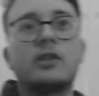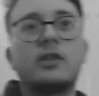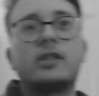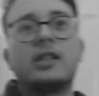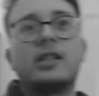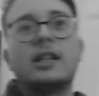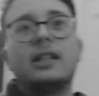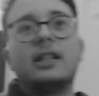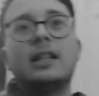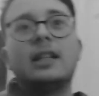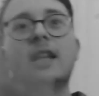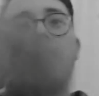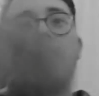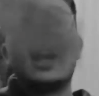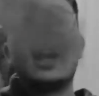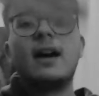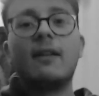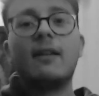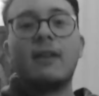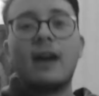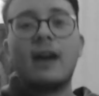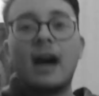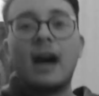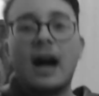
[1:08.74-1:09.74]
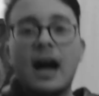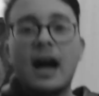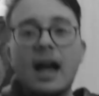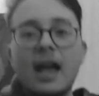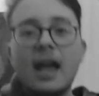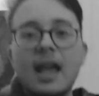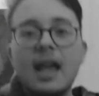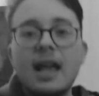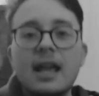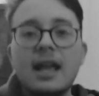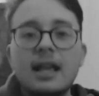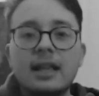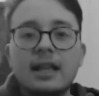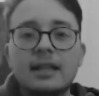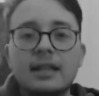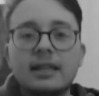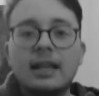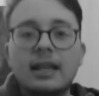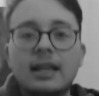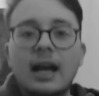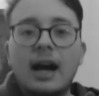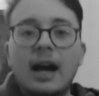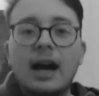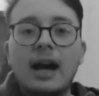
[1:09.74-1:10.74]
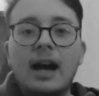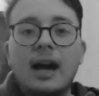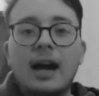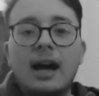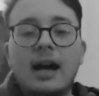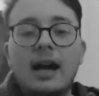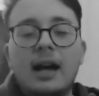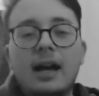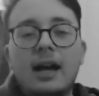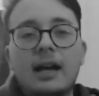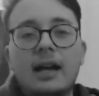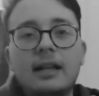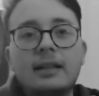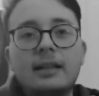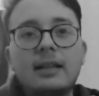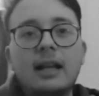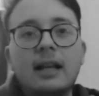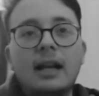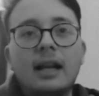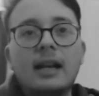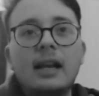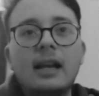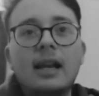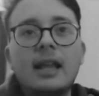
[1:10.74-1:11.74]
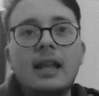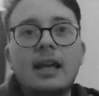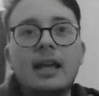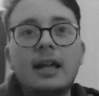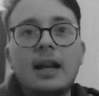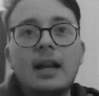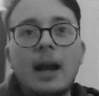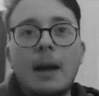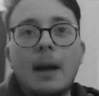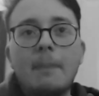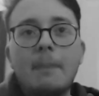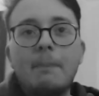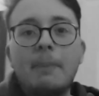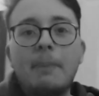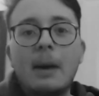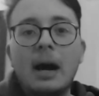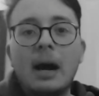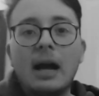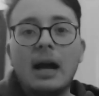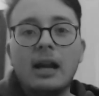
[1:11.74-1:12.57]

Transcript: che non segnava da, dall'era